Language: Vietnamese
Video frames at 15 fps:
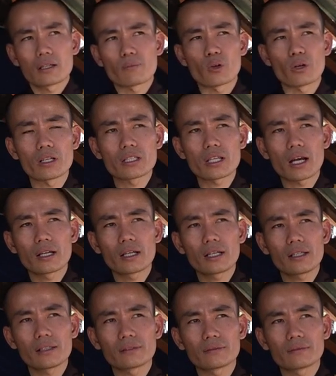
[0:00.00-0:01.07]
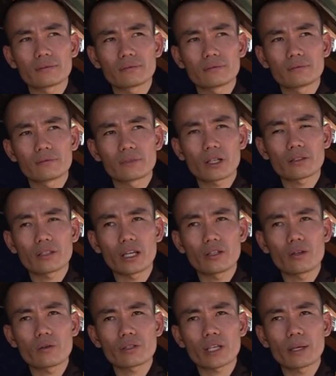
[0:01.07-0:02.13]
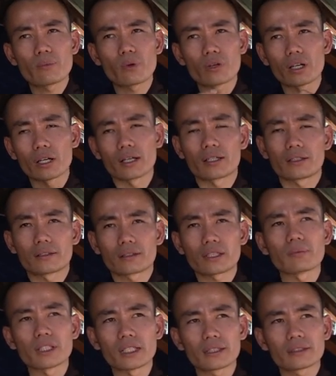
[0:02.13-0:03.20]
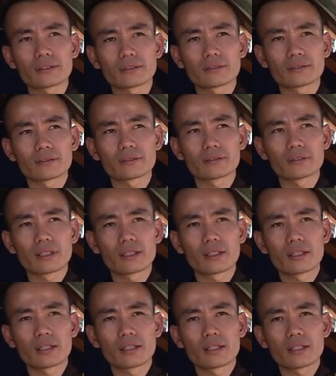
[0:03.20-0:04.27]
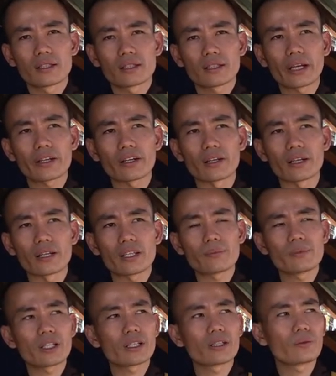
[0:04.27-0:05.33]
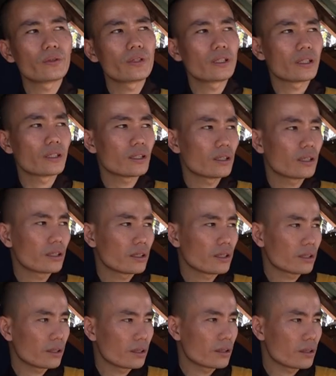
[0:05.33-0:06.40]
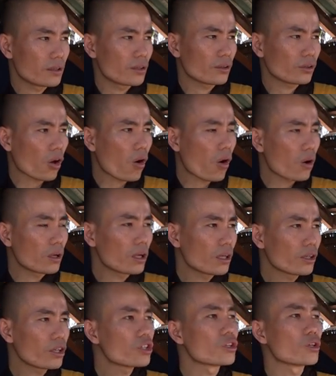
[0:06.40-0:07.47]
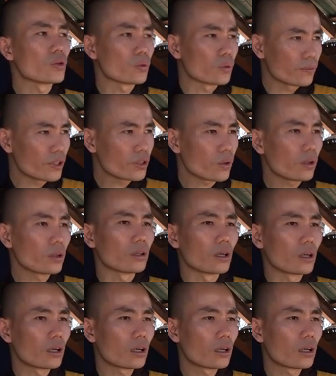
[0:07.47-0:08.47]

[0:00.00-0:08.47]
một con sân á nó có thể đốt cháy một rừng công đức cái rừng nó giống như cái núi vậy đó. nó to lớn nó nhiều cái số lượng